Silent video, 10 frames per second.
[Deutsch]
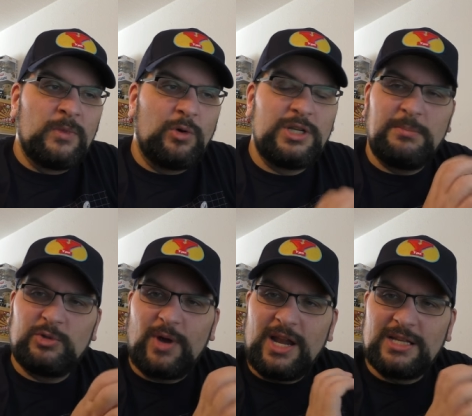Und im
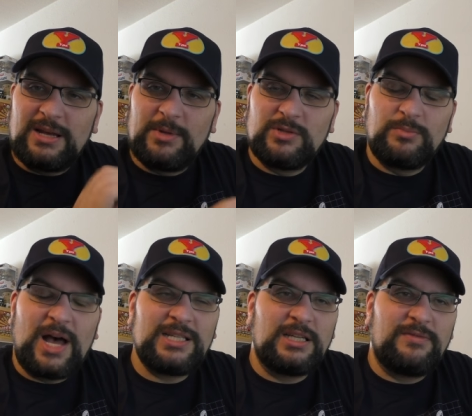Trailer sah man so ein
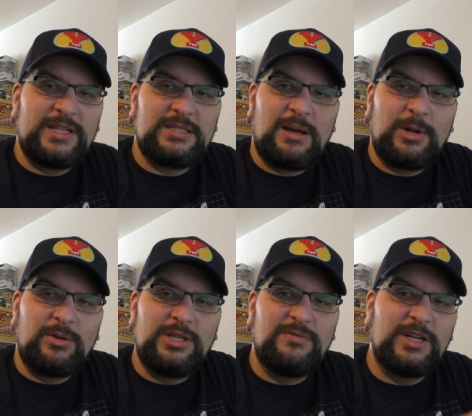paar Sequenzen, aber
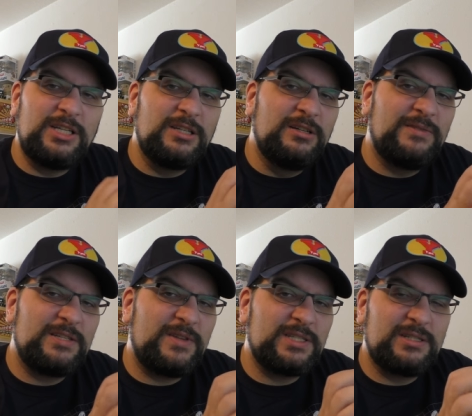noch nicht wirklich
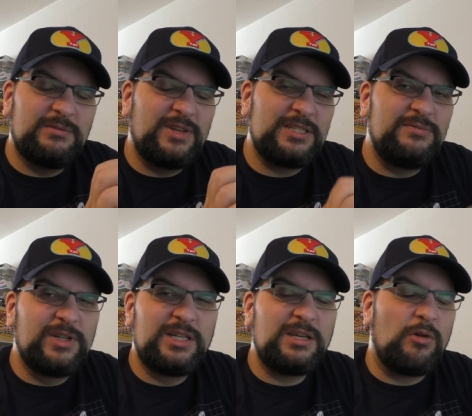irgendwas, was, was
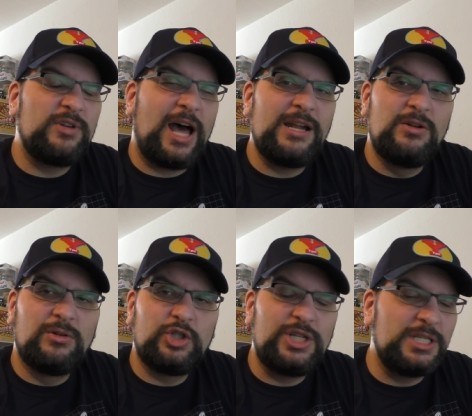wirklich auf eine
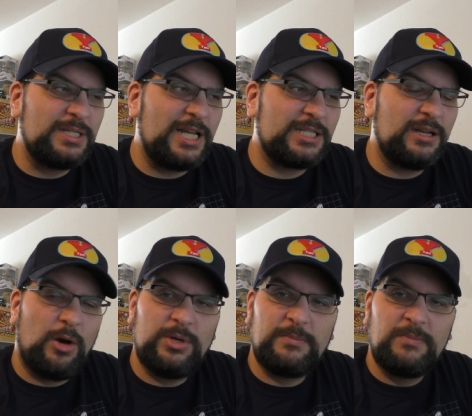Handlung schließen lässt,
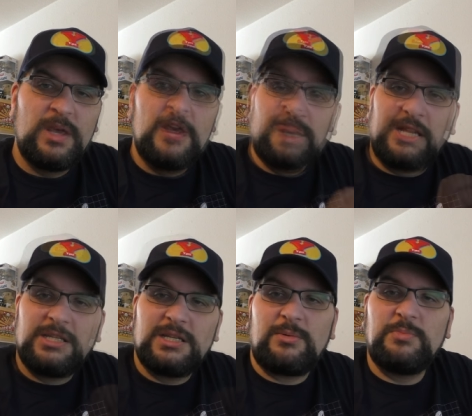glaube ich. Ehrlich
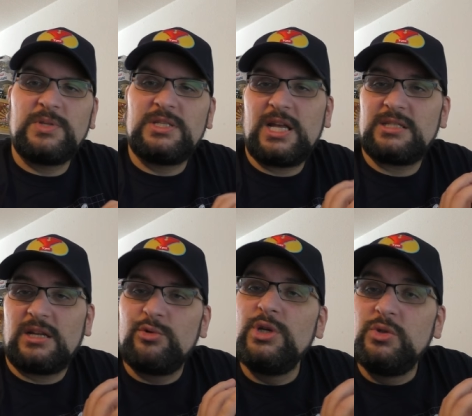gesagt habe ich bis jetzt
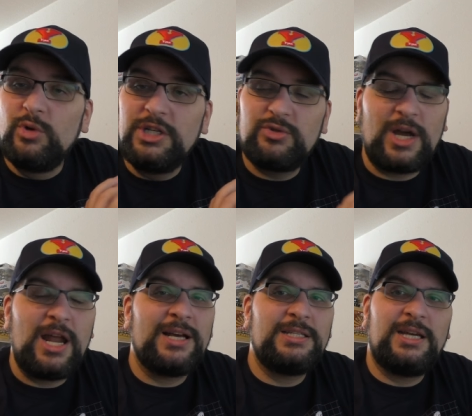natürlich nur die
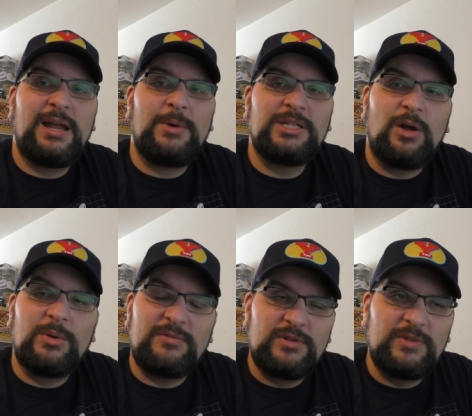Trailer gesehen, aber ich
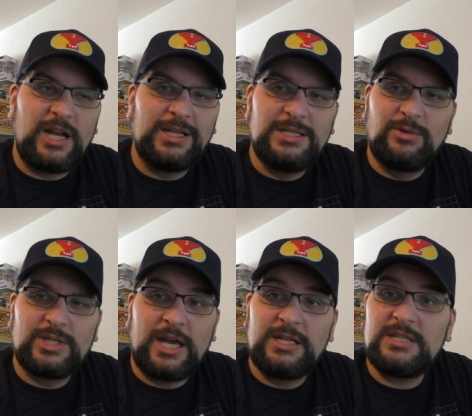glaube, der Film wird ein
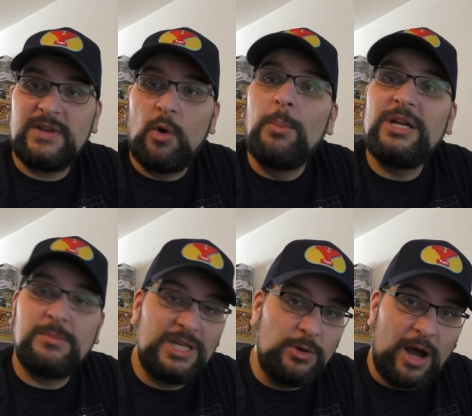riesengroßer Hit, deswegen unbedingt
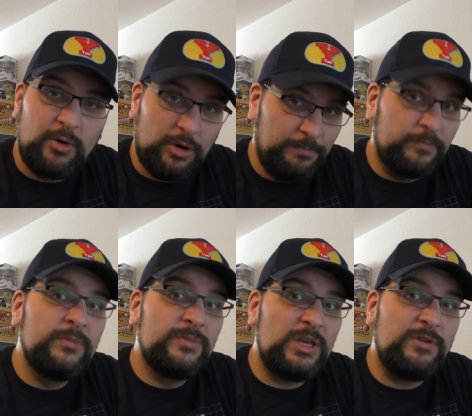im Kino angucken.
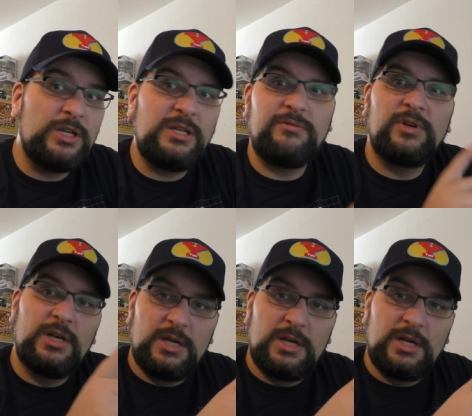Definitiv.